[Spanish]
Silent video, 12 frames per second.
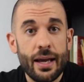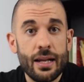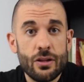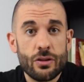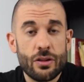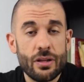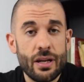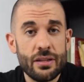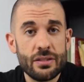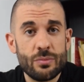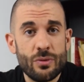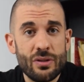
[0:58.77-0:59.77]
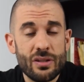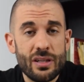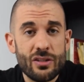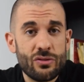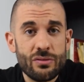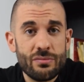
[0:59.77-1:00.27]
El doctrinarismo
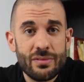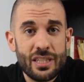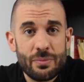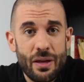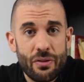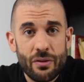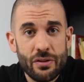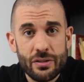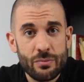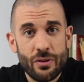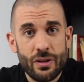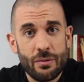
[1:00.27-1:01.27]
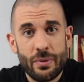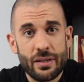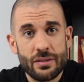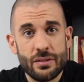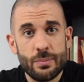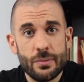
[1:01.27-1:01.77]
es desviacionismo del
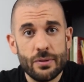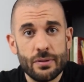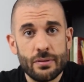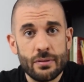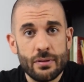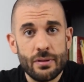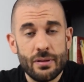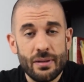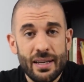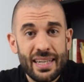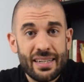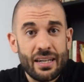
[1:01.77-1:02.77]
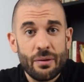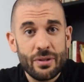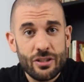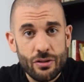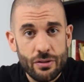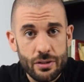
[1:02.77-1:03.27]
marxismo, es
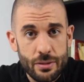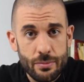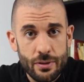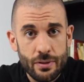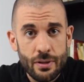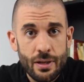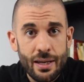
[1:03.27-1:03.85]
revisionismo.